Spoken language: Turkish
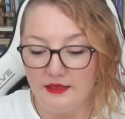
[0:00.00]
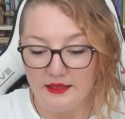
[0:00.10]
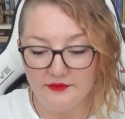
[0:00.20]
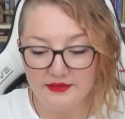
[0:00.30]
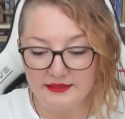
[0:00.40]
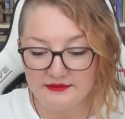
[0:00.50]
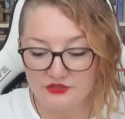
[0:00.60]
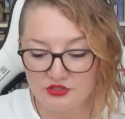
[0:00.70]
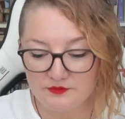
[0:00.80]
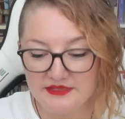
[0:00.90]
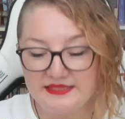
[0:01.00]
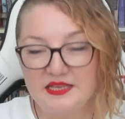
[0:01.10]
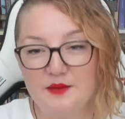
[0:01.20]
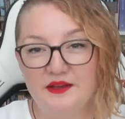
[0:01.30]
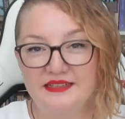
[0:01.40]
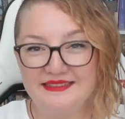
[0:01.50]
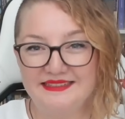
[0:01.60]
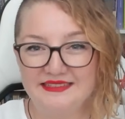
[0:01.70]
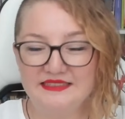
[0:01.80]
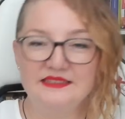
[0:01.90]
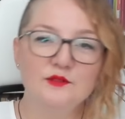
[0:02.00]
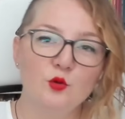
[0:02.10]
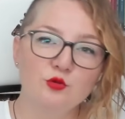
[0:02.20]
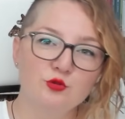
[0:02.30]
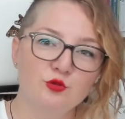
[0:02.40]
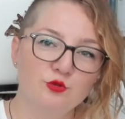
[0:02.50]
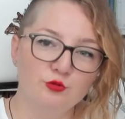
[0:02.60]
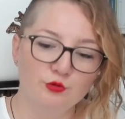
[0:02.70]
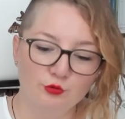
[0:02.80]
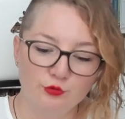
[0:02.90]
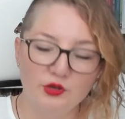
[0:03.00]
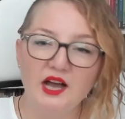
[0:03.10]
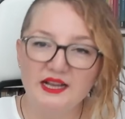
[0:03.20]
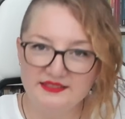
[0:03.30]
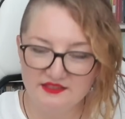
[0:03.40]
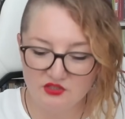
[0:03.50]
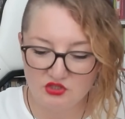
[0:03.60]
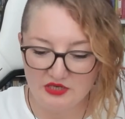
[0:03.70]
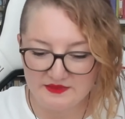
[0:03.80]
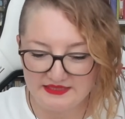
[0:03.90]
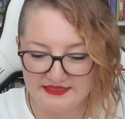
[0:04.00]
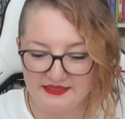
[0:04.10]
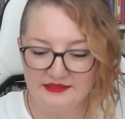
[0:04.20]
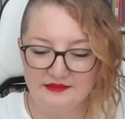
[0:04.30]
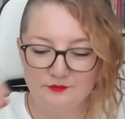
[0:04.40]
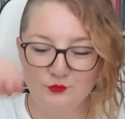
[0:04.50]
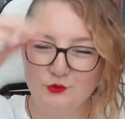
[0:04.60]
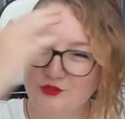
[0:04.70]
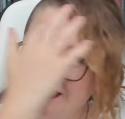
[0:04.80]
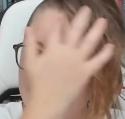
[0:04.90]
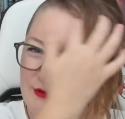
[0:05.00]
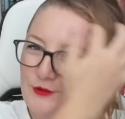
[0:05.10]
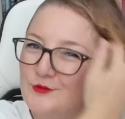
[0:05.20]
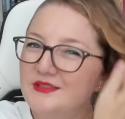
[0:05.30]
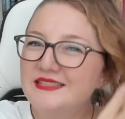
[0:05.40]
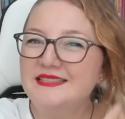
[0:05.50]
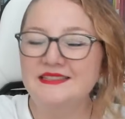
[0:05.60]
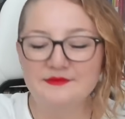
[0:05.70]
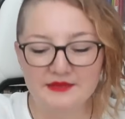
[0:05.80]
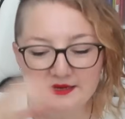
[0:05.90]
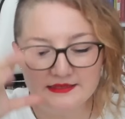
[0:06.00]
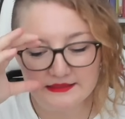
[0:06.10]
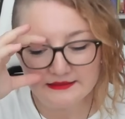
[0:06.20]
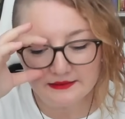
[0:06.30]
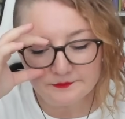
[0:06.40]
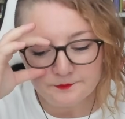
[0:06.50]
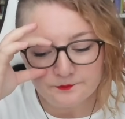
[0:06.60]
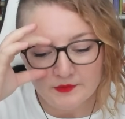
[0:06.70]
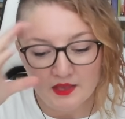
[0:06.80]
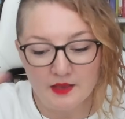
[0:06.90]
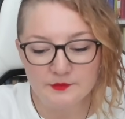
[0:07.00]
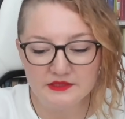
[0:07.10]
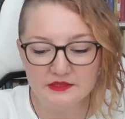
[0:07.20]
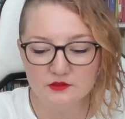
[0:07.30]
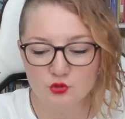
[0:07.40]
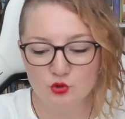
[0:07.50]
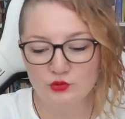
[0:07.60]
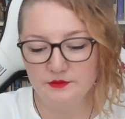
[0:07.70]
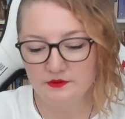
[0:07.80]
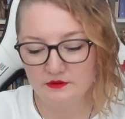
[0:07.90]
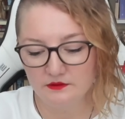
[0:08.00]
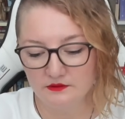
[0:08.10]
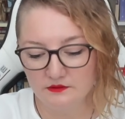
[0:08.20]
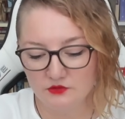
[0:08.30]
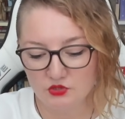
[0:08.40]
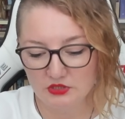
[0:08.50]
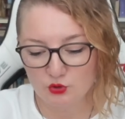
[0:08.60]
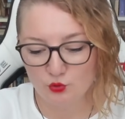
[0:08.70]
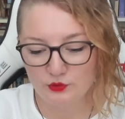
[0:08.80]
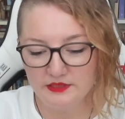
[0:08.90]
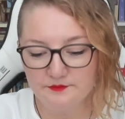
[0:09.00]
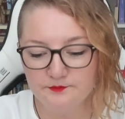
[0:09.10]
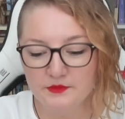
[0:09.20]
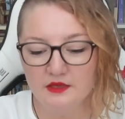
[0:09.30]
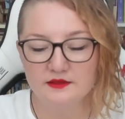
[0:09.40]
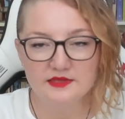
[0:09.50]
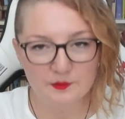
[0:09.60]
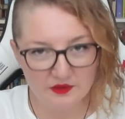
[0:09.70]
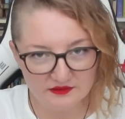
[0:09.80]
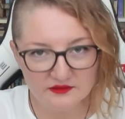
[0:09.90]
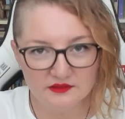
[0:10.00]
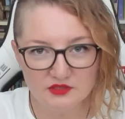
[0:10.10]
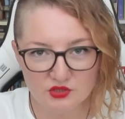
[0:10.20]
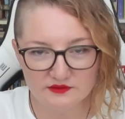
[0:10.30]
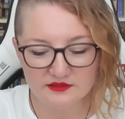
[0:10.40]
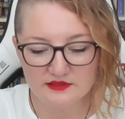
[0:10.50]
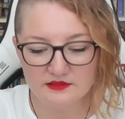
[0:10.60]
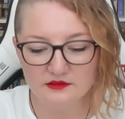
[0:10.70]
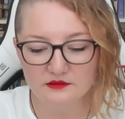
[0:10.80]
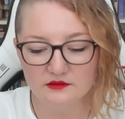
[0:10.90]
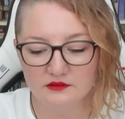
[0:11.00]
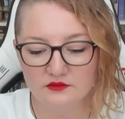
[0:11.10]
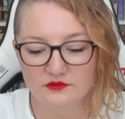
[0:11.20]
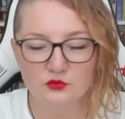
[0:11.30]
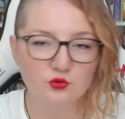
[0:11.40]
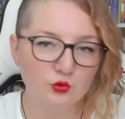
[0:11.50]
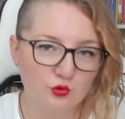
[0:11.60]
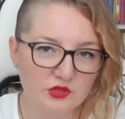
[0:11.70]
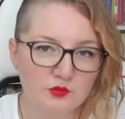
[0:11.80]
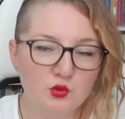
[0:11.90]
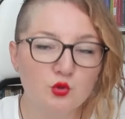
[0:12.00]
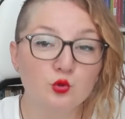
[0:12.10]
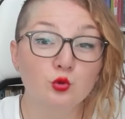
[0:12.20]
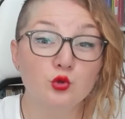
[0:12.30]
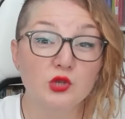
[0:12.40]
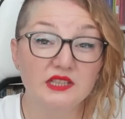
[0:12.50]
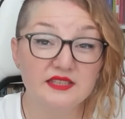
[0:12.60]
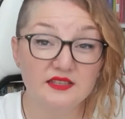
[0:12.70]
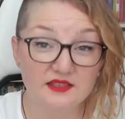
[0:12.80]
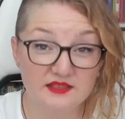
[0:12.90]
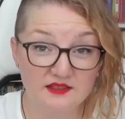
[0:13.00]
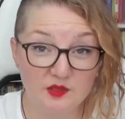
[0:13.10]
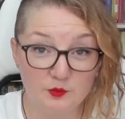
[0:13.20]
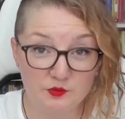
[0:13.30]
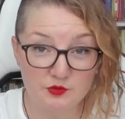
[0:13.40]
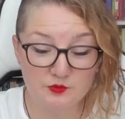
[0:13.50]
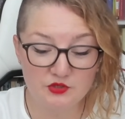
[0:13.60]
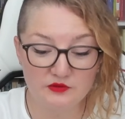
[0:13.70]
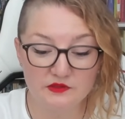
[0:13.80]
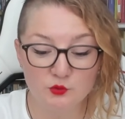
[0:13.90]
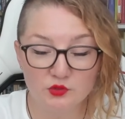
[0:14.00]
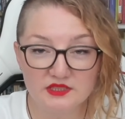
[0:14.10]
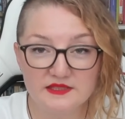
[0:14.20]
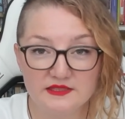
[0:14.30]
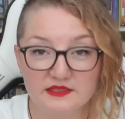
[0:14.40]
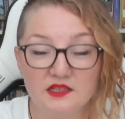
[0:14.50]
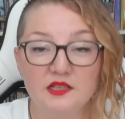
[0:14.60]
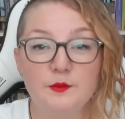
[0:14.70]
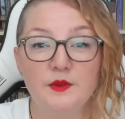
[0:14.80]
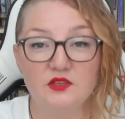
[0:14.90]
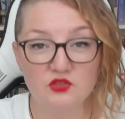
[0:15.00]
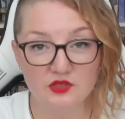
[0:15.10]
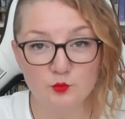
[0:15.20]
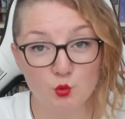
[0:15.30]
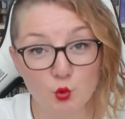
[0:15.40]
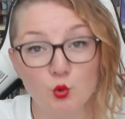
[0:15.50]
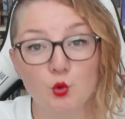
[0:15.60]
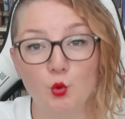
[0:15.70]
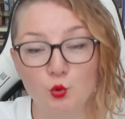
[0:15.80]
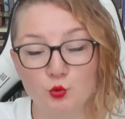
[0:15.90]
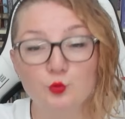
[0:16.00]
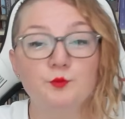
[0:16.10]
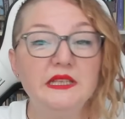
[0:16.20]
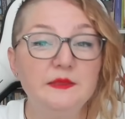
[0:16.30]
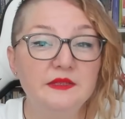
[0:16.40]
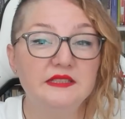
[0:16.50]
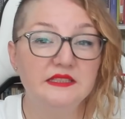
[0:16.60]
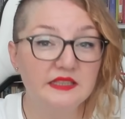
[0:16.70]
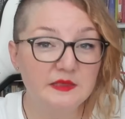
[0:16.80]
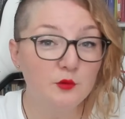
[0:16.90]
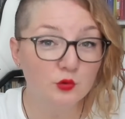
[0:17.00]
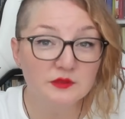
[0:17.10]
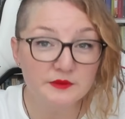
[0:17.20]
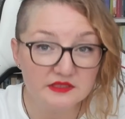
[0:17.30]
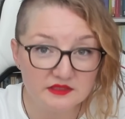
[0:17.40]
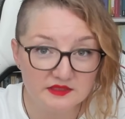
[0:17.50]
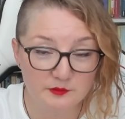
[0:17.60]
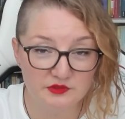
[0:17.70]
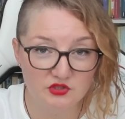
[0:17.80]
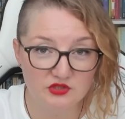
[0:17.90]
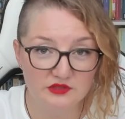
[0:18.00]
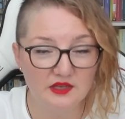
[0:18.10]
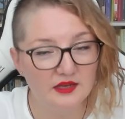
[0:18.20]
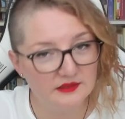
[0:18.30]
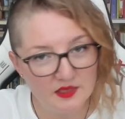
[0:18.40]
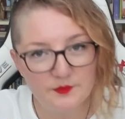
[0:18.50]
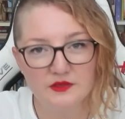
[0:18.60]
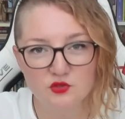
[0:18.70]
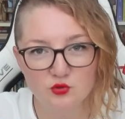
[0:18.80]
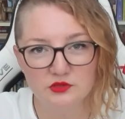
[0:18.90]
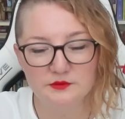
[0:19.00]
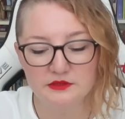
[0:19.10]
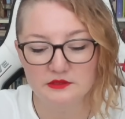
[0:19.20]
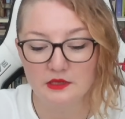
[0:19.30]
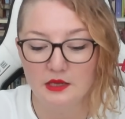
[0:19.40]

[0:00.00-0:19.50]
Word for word: Evet, şimdi Sabahattin Ali'nin ön sözünü aktaracağım size. Bunu sesle okumak istedim gerçekten. Ha bir de şöyle bir e, şey söyleyeyim. Sabahattin Ali çevirisi e, ve sonuçta 1936 senesinde yapılmış bir çeviri. Dolayısıyla epeyce bugünkü okurun bilmediği kelime olabilir kitabın içinde yani. Epeyce olabilir.